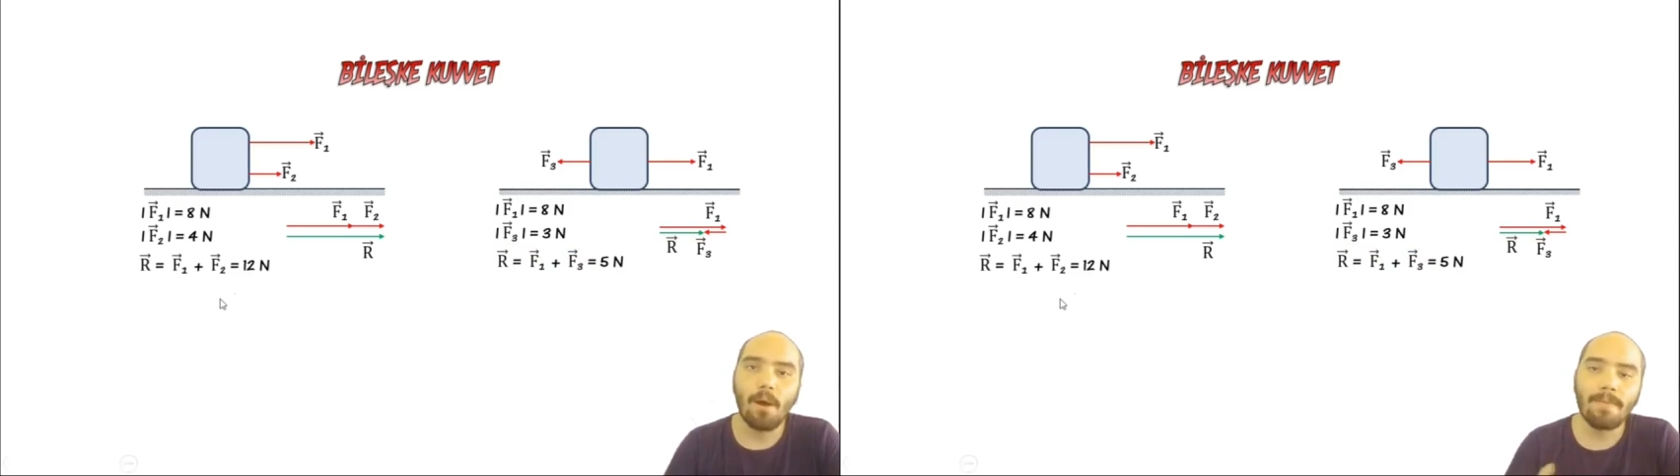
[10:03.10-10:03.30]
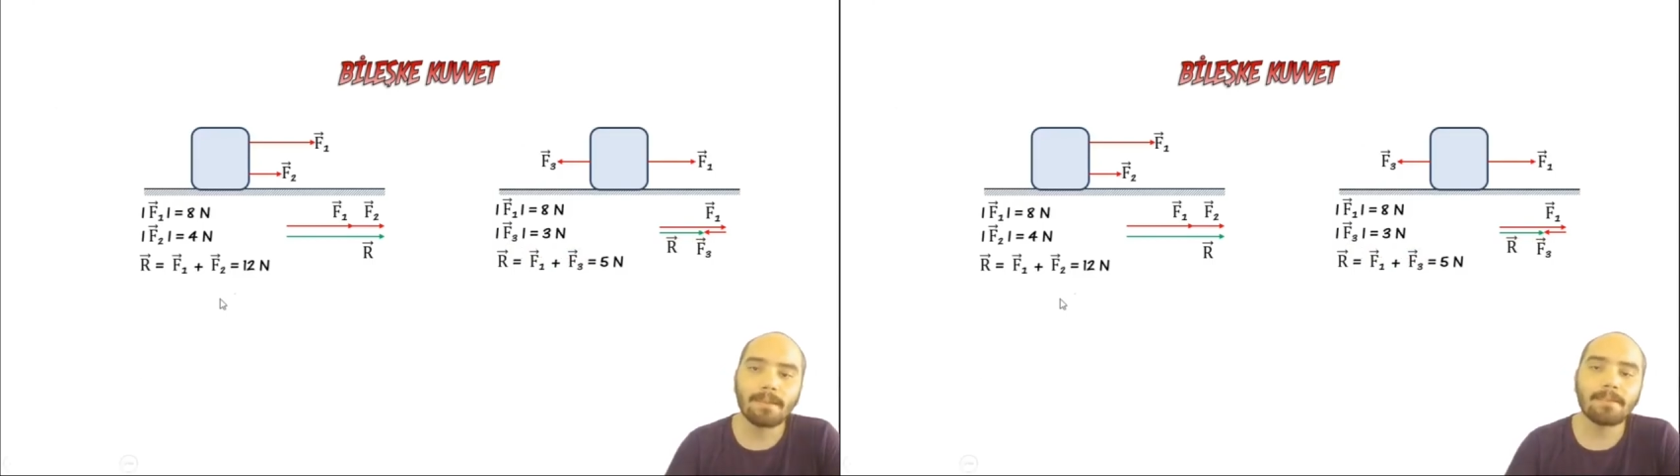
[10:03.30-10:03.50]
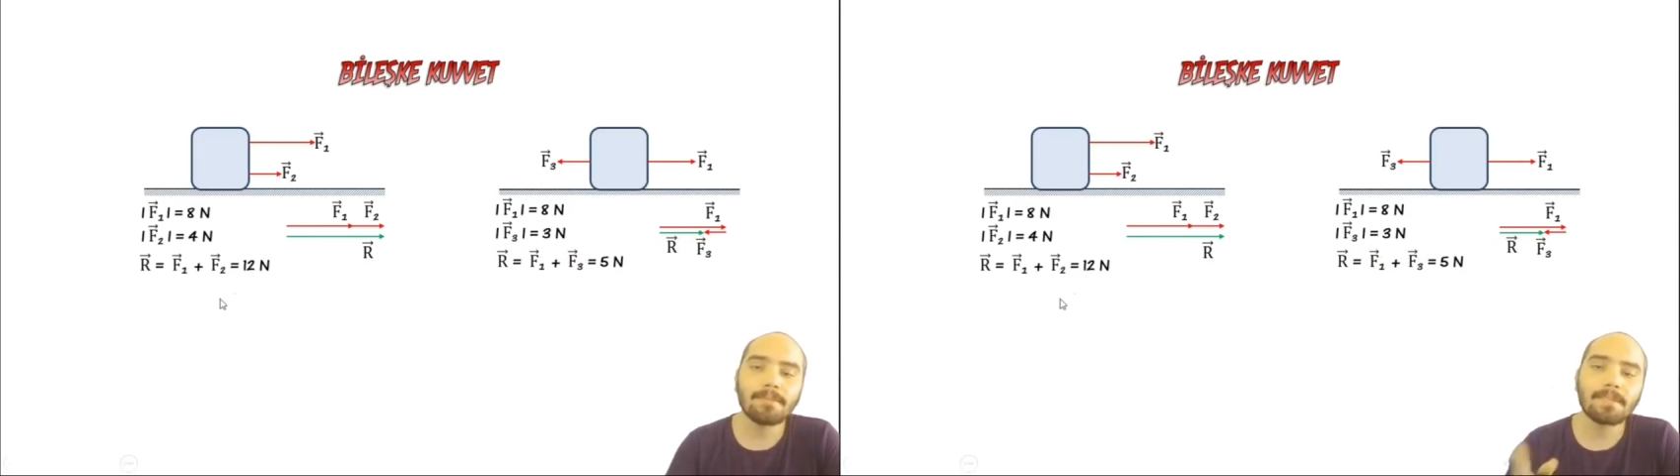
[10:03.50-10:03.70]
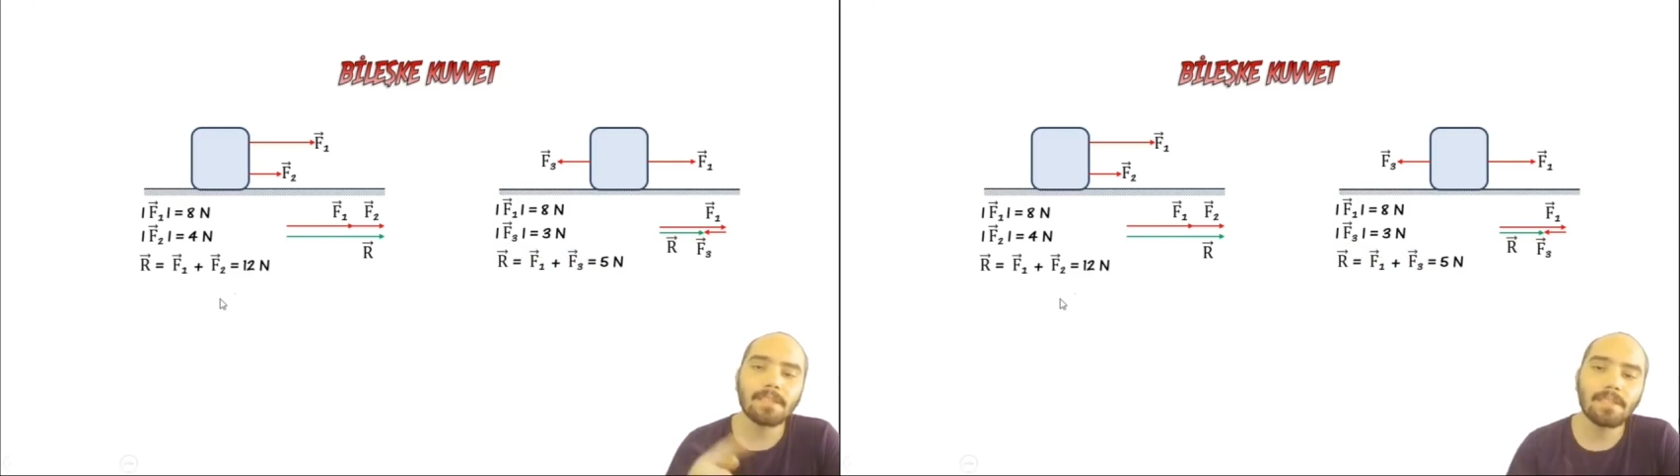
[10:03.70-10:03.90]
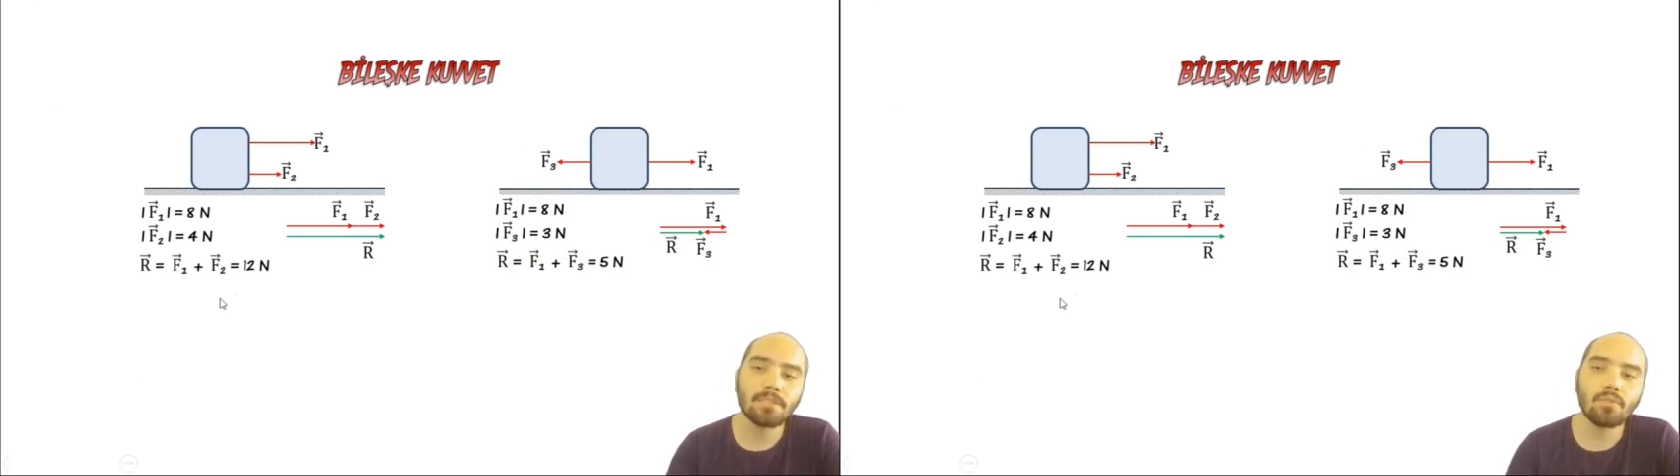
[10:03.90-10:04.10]
anlattığımız
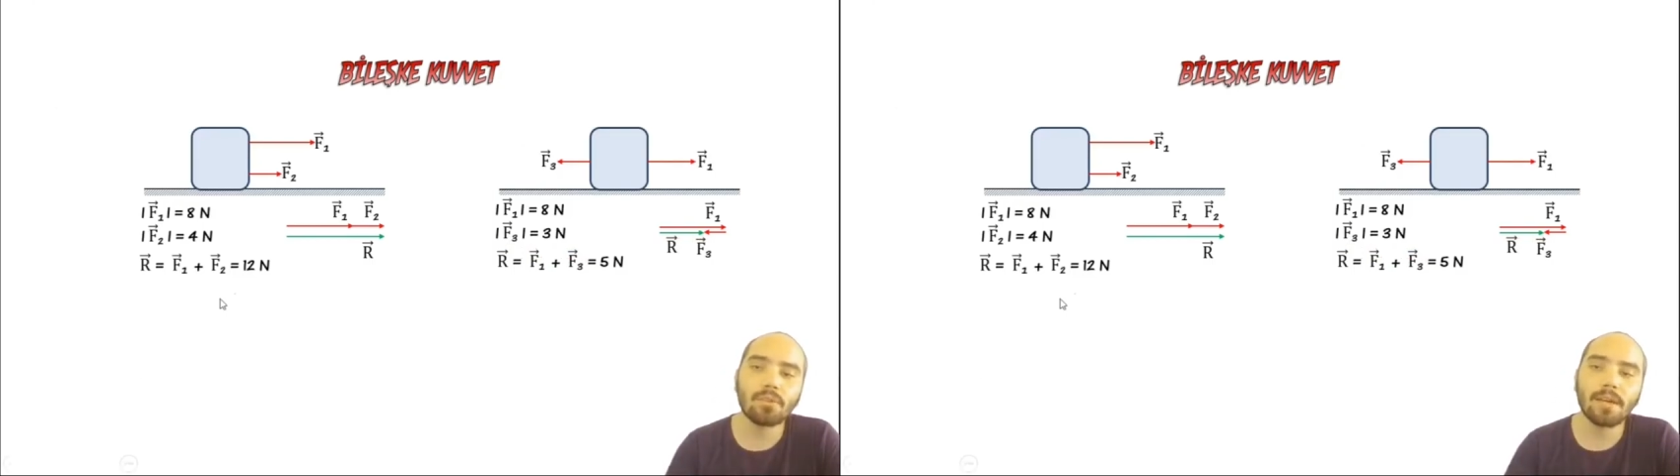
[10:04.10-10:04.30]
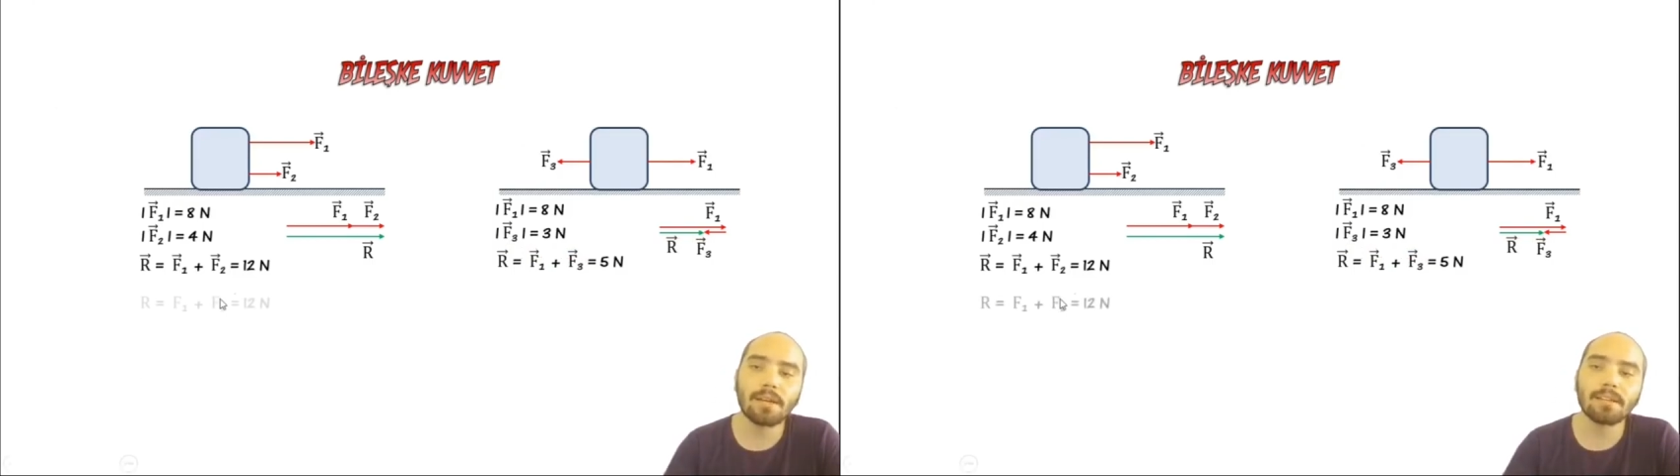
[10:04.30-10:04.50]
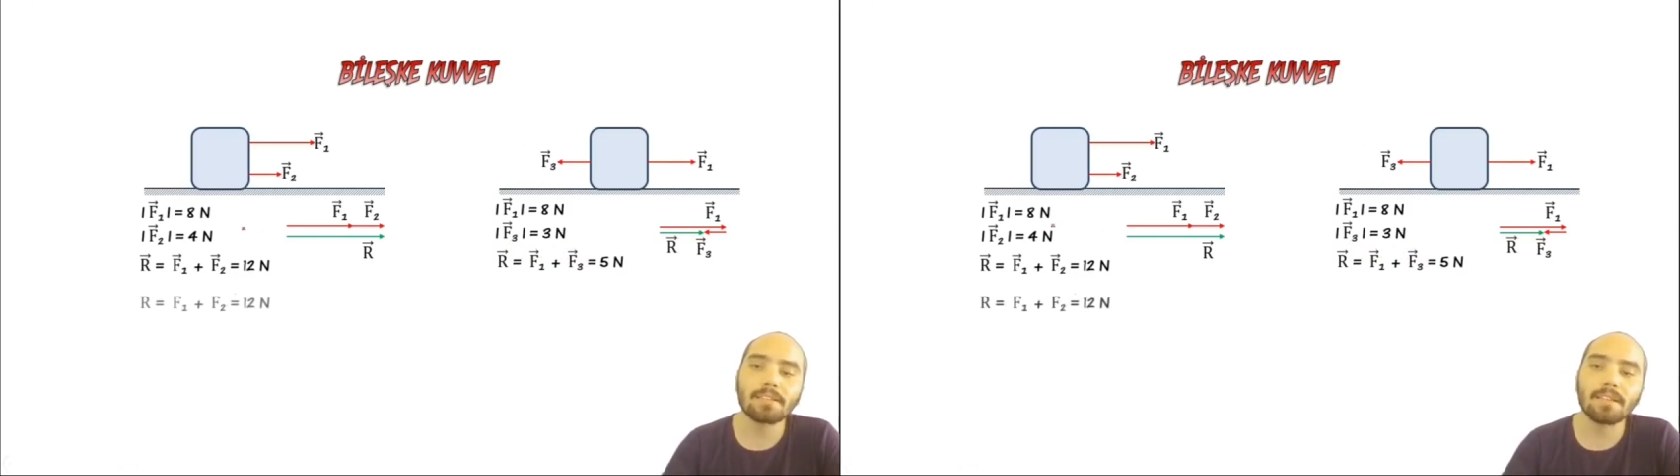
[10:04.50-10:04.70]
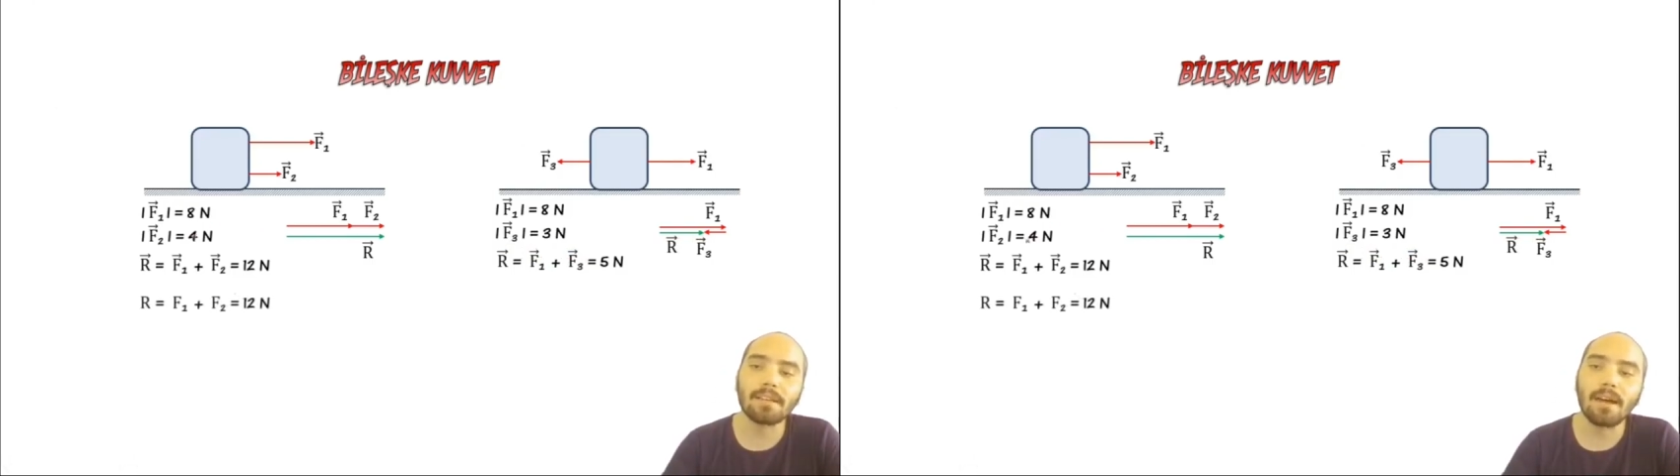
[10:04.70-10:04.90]
ikinci yolda arkadaşlar